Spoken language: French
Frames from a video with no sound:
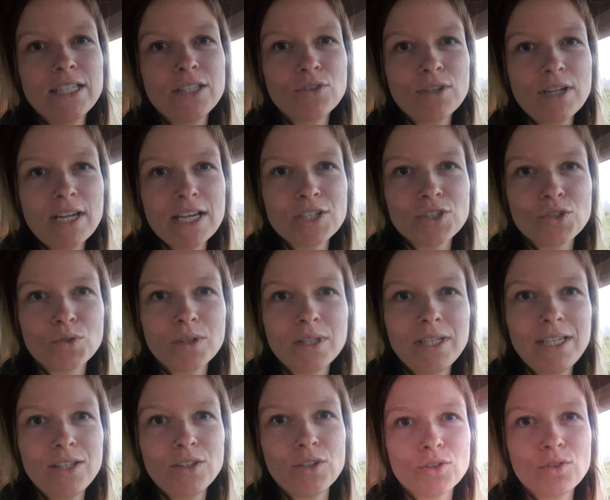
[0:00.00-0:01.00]
toute la
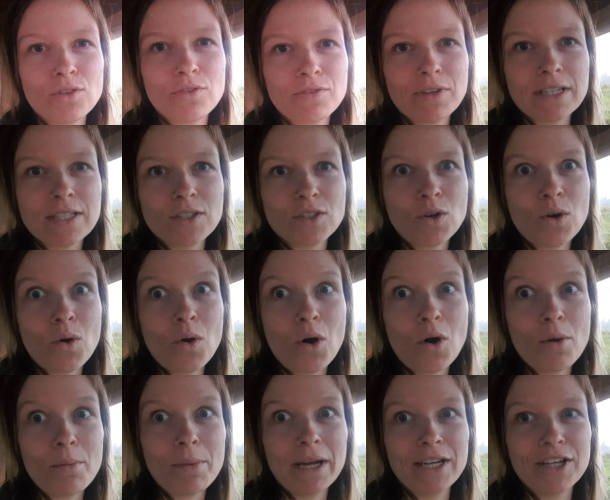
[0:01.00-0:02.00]
journée de toute façon.
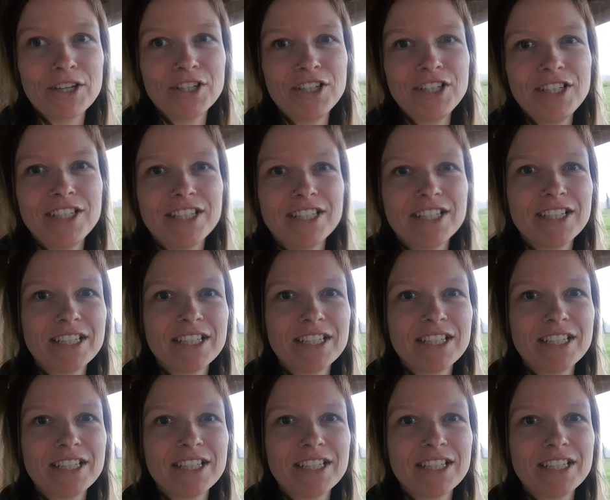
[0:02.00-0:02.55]
Oh my god!